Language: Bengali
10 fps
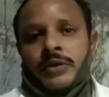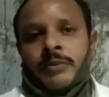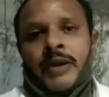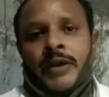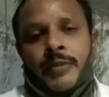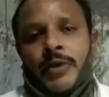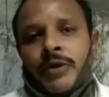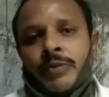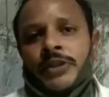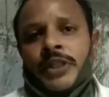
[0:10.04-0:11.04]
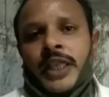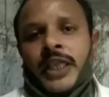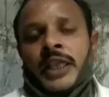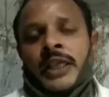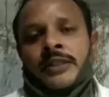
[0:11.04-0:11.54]
মাননীয় মুখ্যমন্ত্রী
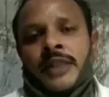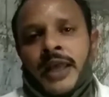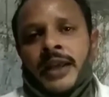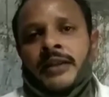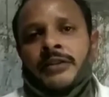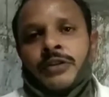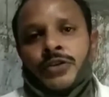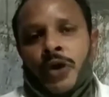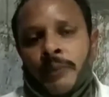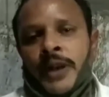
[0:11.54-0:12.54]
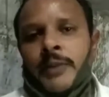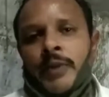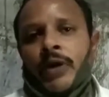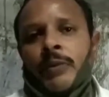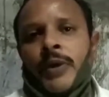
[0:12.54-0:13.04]
তার স্বপ্নের
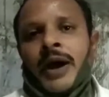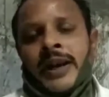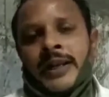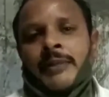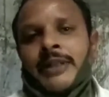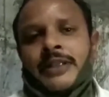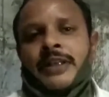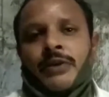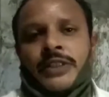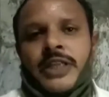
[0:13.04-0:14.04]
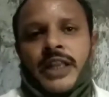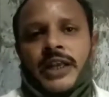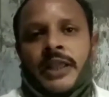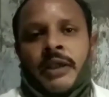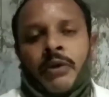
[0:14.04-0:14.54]
প্রকল্প আনএডেড মাদ্রাসা করেছিলেন
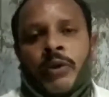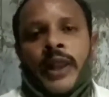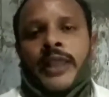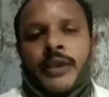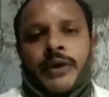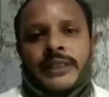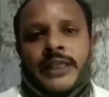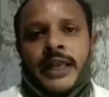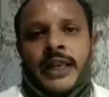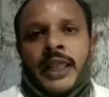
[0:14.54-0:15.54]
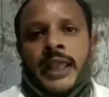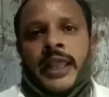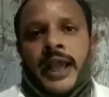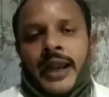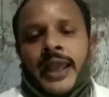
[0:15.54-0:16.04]
গড়ে কি করেছেন এই
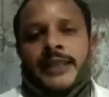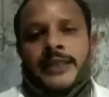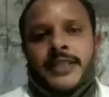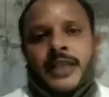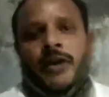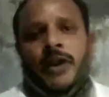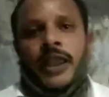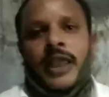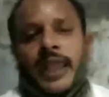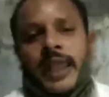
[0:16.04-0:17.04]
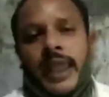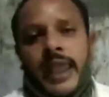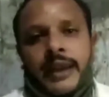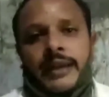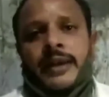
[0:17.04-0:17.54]
আড়াই হাজার শিক্ষককে
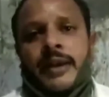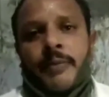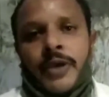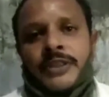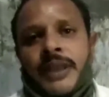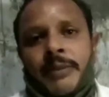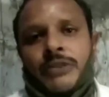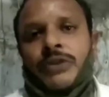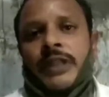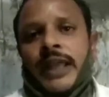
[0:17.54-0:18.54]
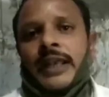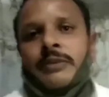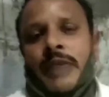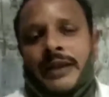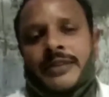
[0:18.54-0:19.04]
একটা পয়সা বেতন দেননি
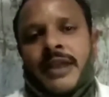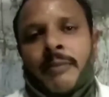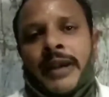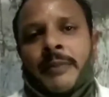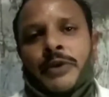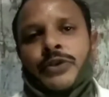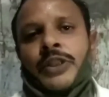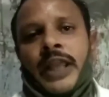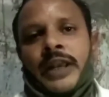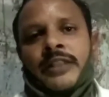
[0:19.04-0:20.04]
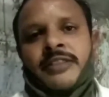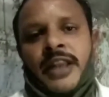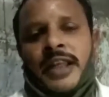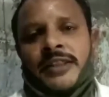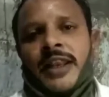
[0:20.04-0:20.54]
একটা সাম্মানিক পর্যন্ত দেননি
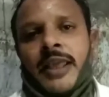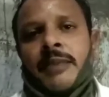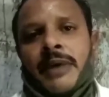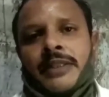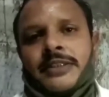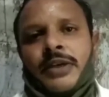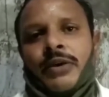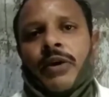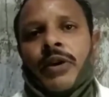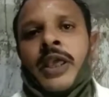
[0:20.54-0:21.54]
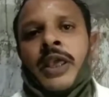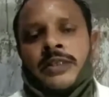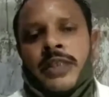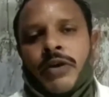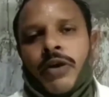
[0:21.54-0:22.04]
তিলে তিলে এই মাদ্রাসাগুলোর
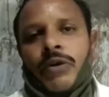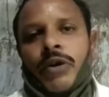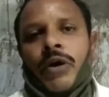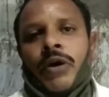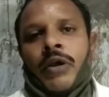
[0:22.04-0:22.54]
শিক্ষকগুলো